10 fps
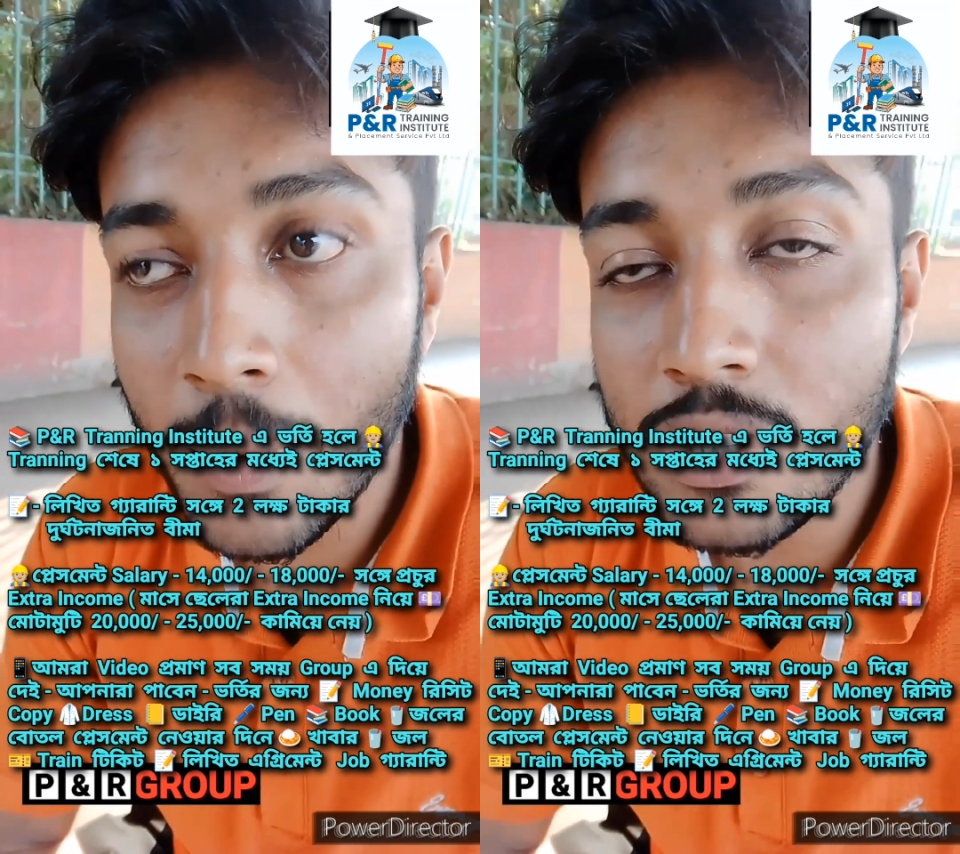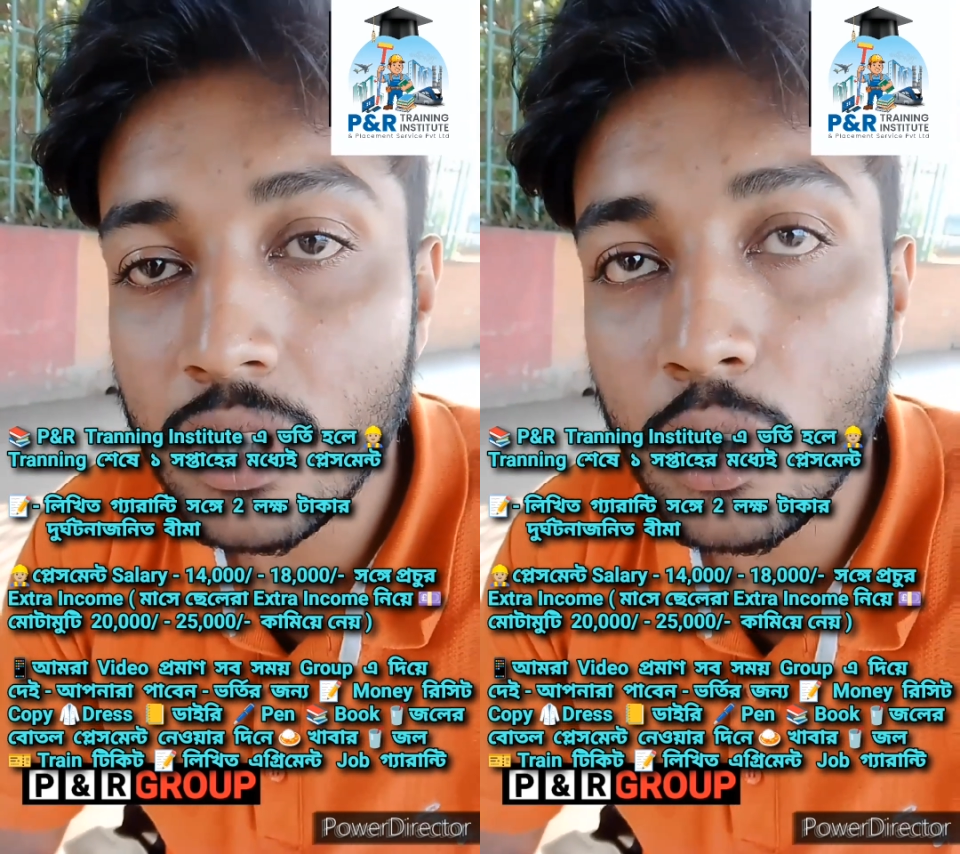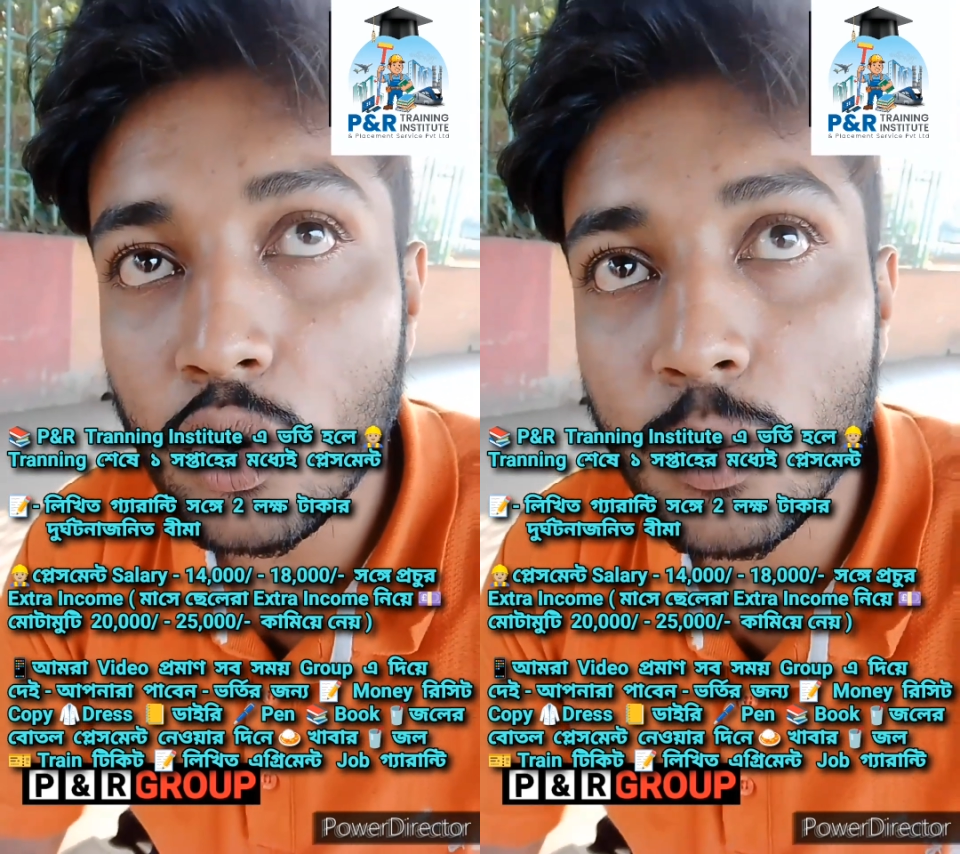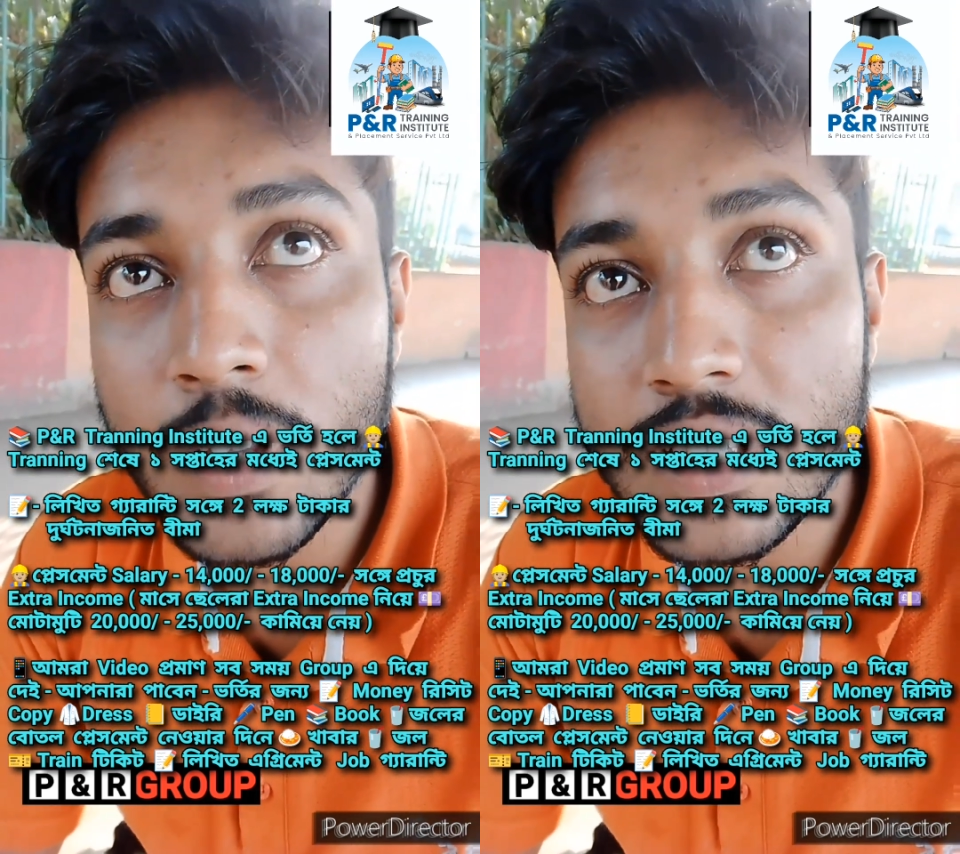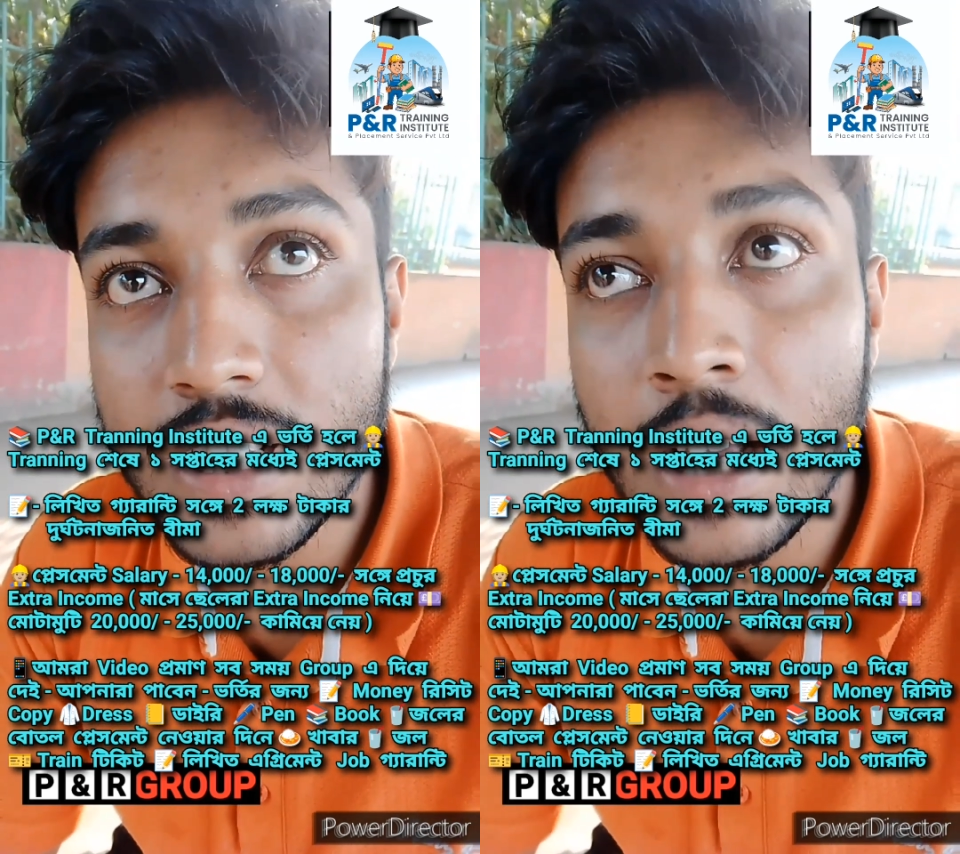ছ মাস ধরে
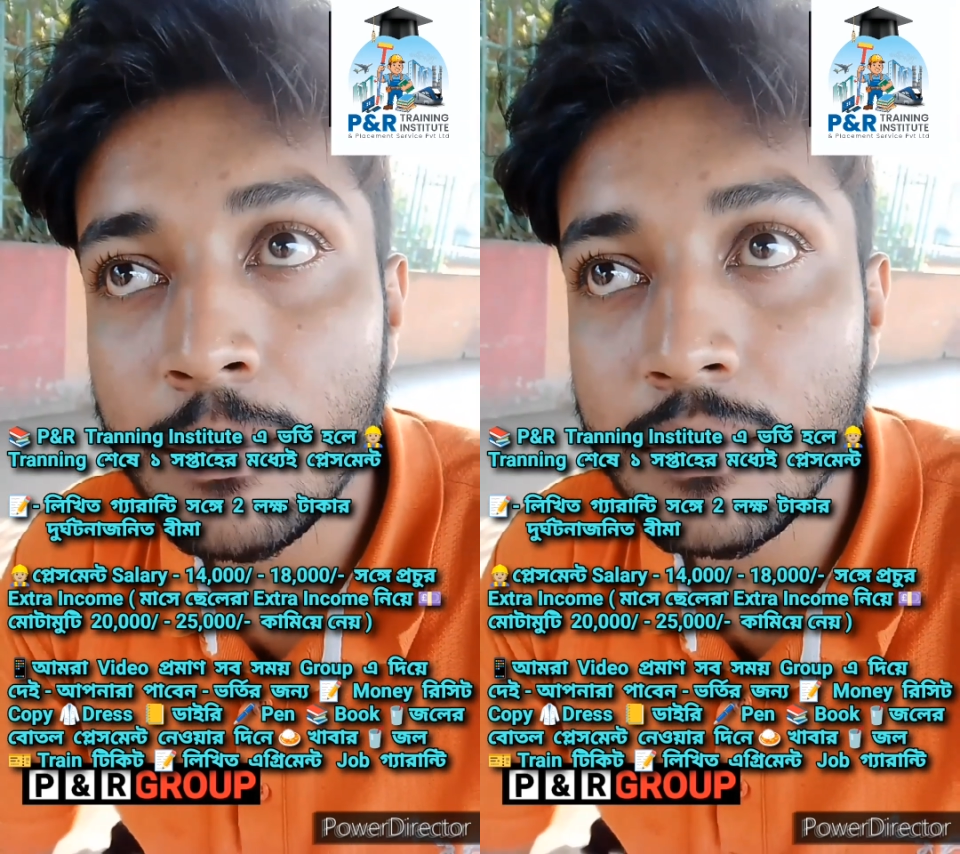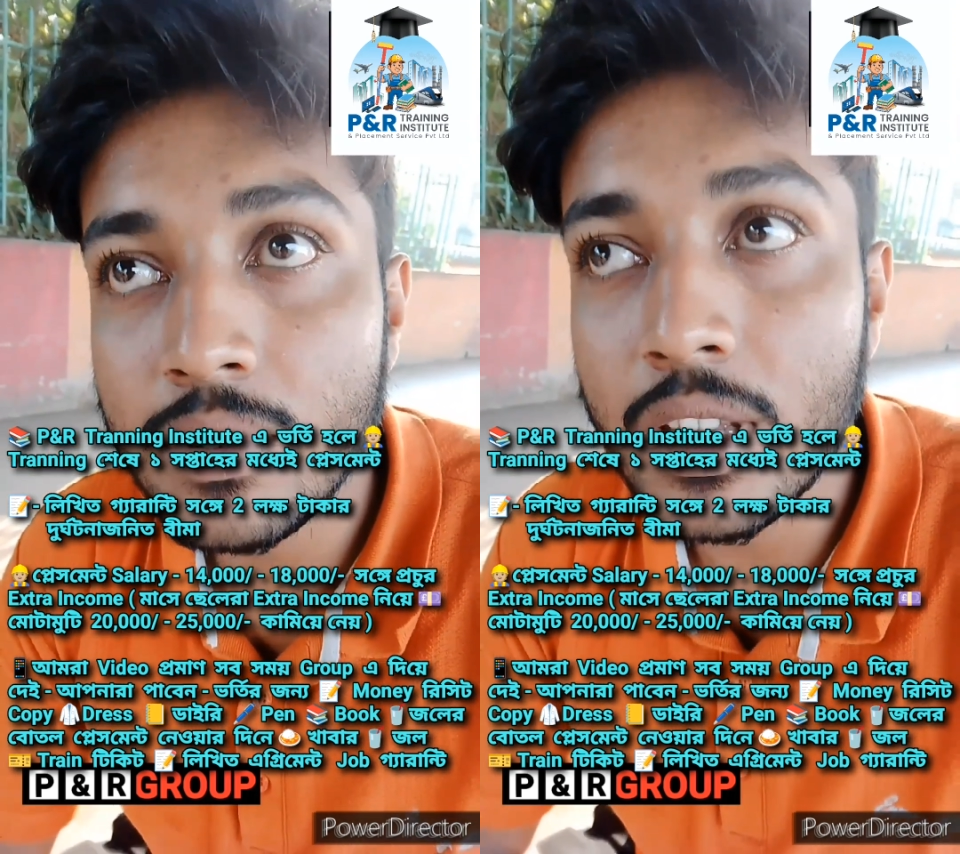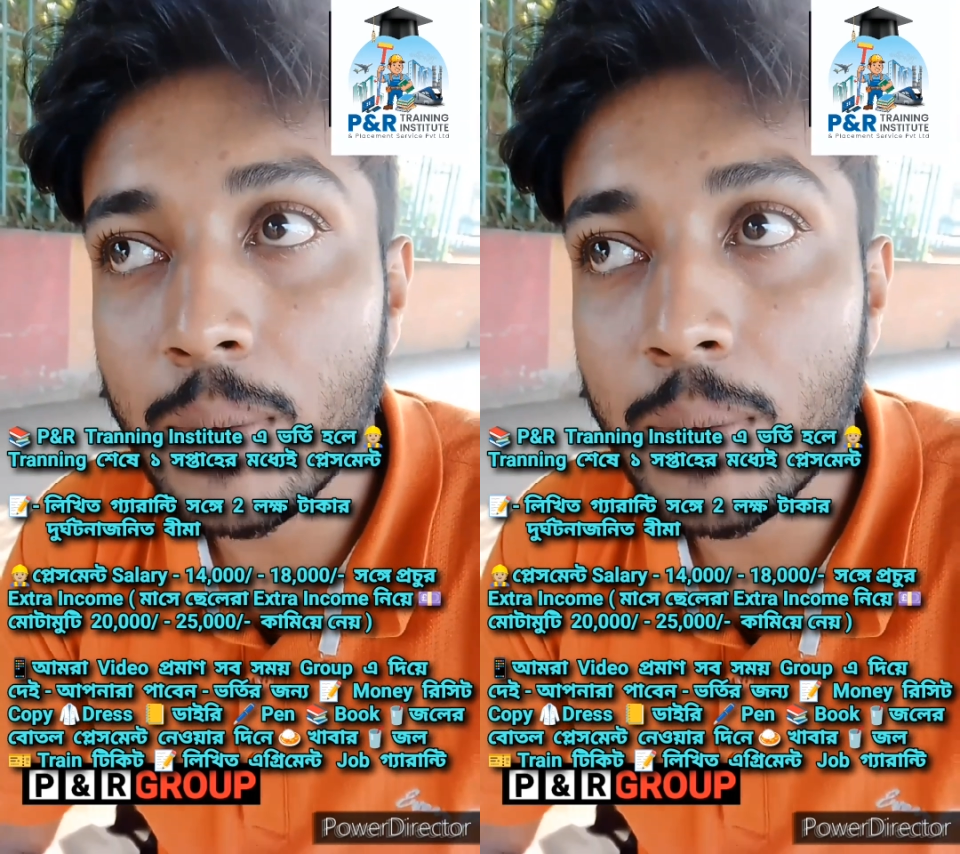গ্রুপে ছিলাম